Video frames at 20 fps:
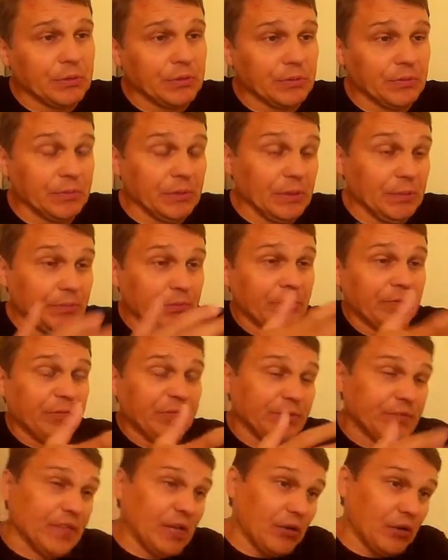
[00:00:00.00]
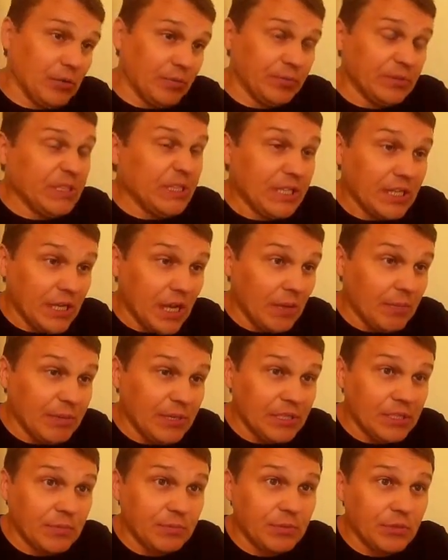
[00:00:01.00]
И такой, не,
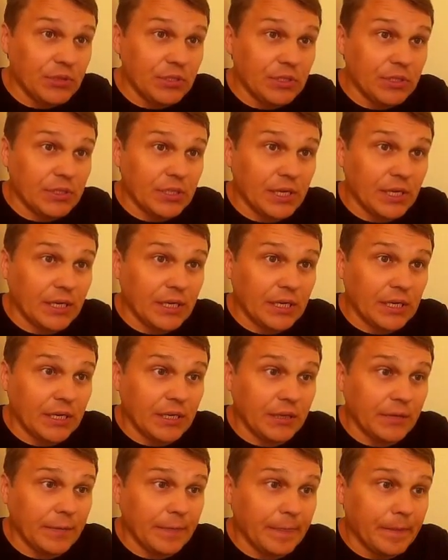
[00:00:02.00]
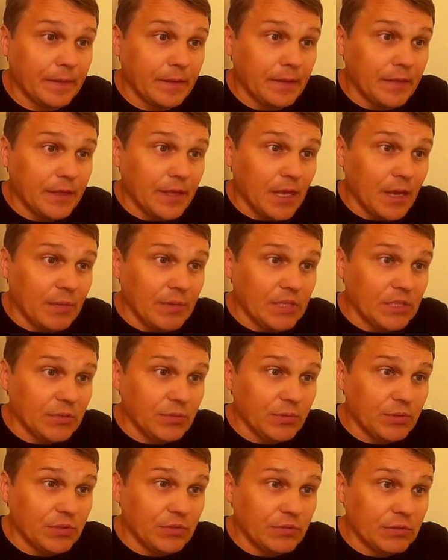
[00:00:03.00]
обычно пишут не так, коллеги. Обычно
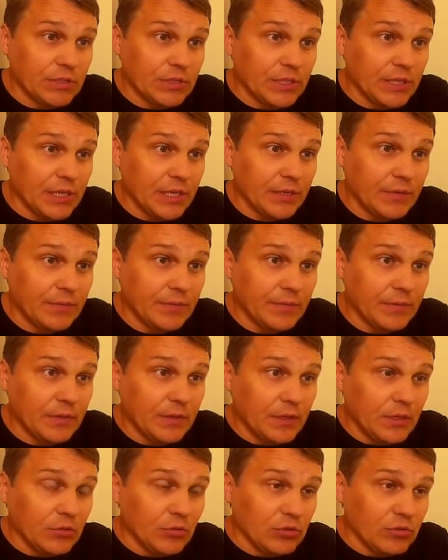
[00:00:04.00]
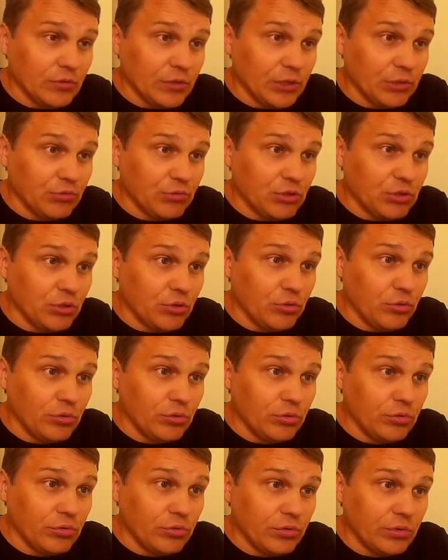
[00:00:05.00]
пишут вот так. То есть вот эту
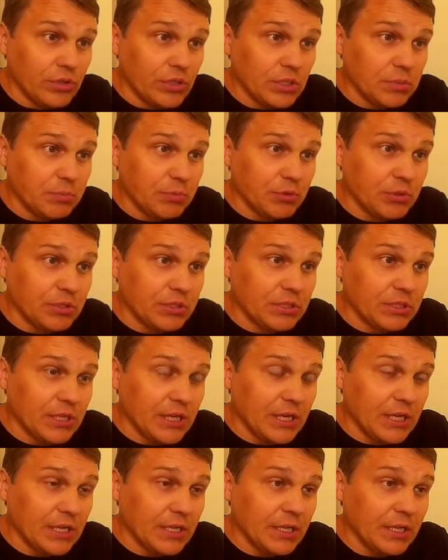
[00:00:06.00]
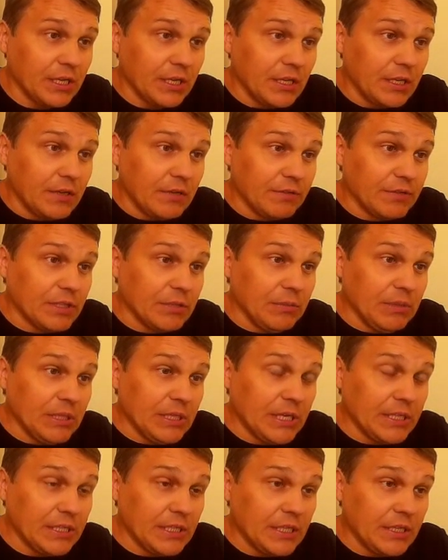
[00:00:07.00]
секунду из-под знака в
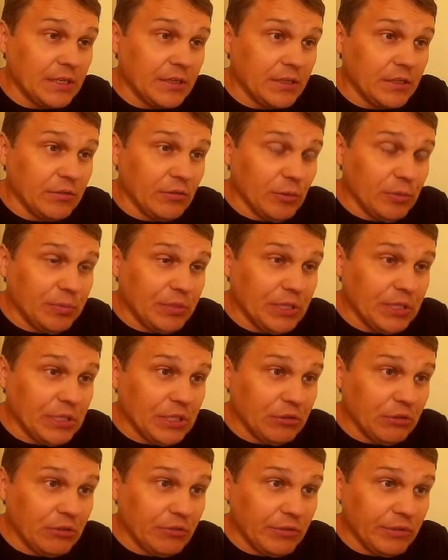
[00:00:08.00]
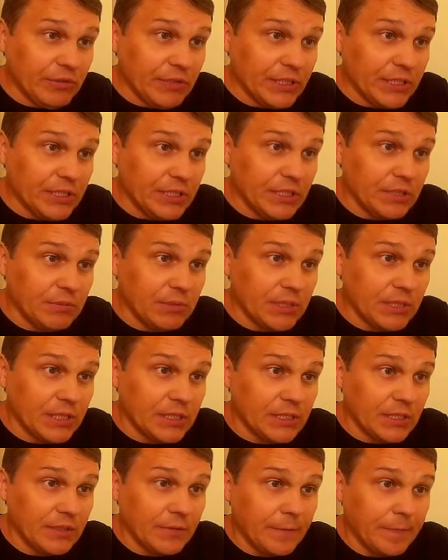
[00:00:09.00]
знаменателе, его перекидывают вот в этот
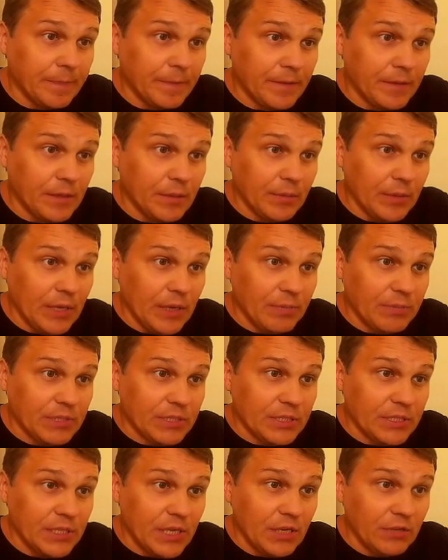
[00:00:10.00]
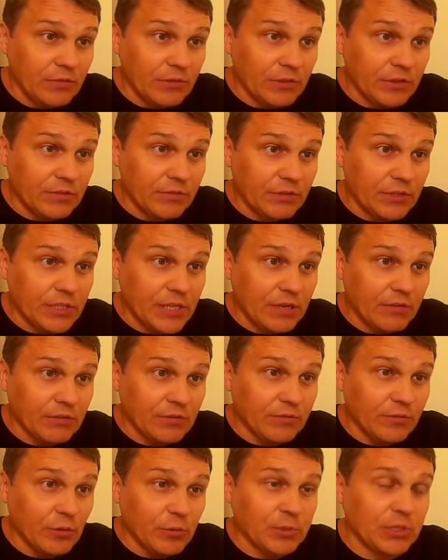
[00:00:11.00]
знаменатель. И объединяет вот, вот так вот
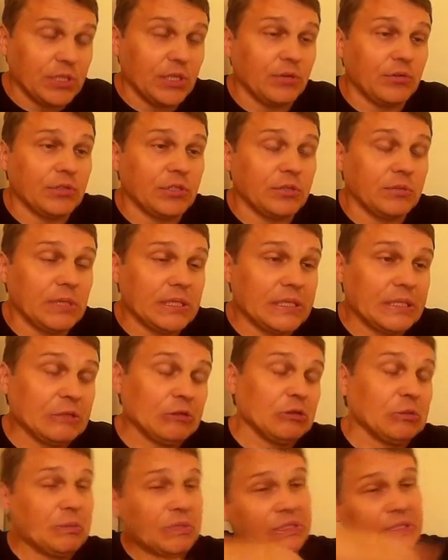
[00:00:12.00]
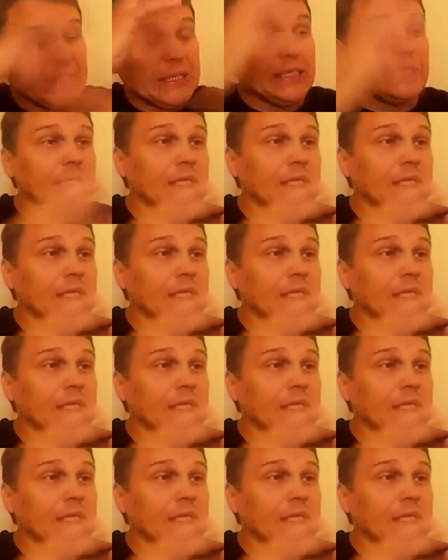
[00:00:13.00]
в общий такой знаменатель. То есть, есть литры,